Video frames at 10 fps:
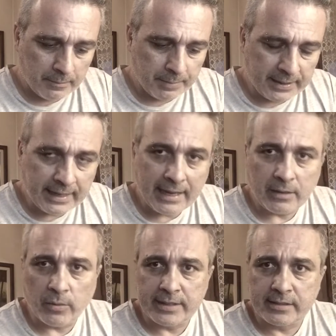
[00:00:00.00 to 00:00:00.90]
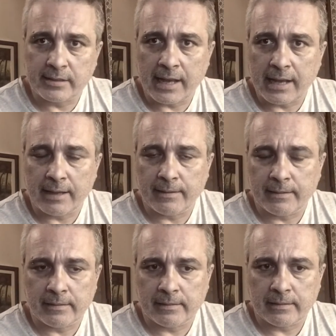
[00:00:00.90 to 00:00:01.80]
perché
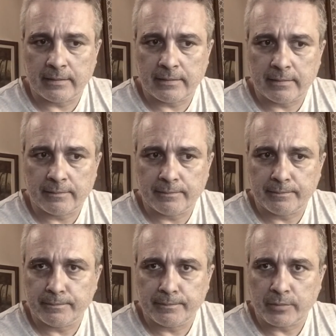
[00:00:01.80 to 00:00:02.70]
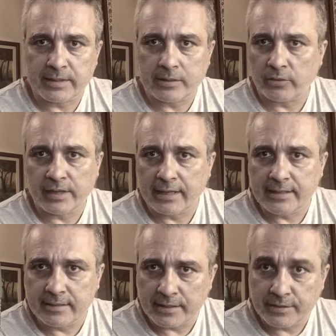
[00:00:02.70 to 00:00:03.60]
questa, uh, questa
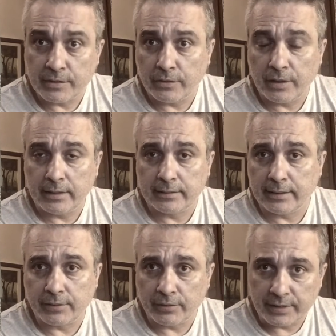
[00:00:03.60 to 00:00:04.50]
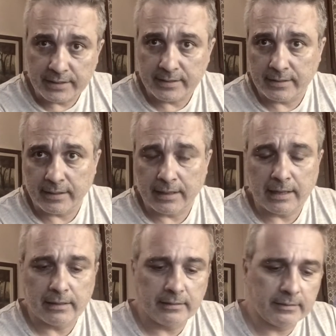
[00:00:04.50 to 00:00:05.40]
organizzazione
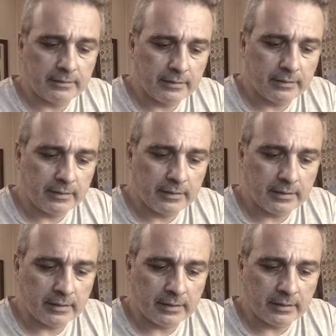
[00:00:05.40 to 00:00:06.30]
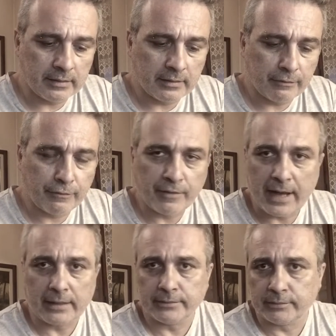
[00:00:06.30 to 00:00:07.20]
terroristica uh,
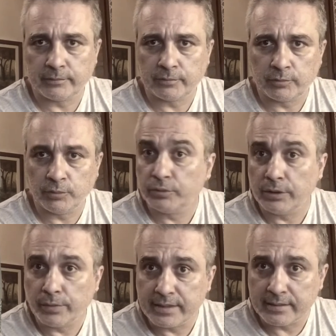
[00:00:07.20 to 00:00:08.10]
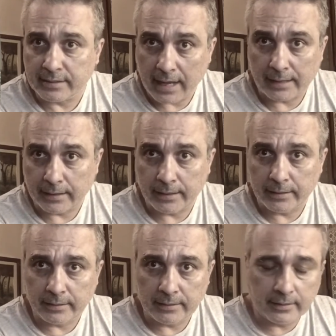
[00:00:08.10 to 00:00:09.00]
fa tutti questi danni
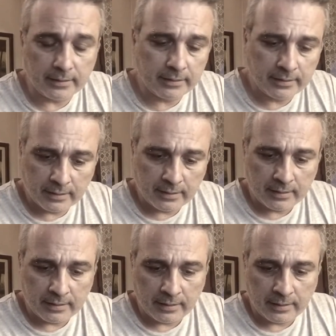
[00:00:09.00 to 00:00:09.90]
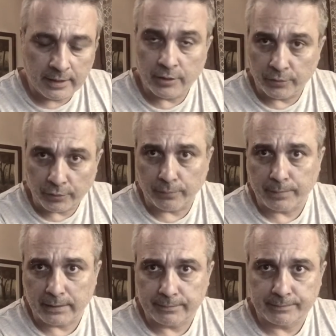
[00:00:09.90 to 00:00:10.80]
in Europa.